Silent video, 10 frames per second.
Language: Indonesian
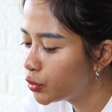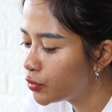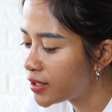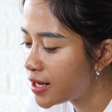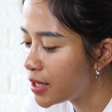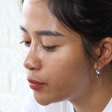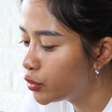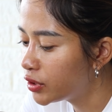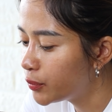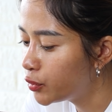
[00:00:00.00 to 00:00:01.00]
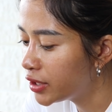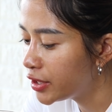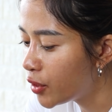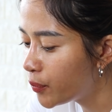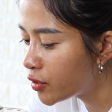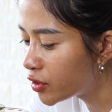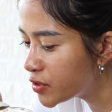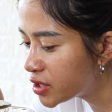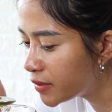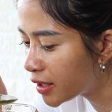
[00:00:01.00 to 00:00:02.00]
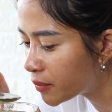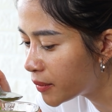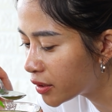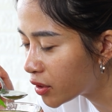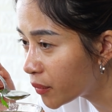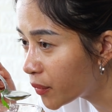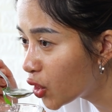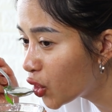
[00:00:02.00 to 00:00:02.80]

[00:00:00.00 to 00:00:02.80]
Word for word: Warnanya butek-butek ya apa Bismillahirrahmanirrahim.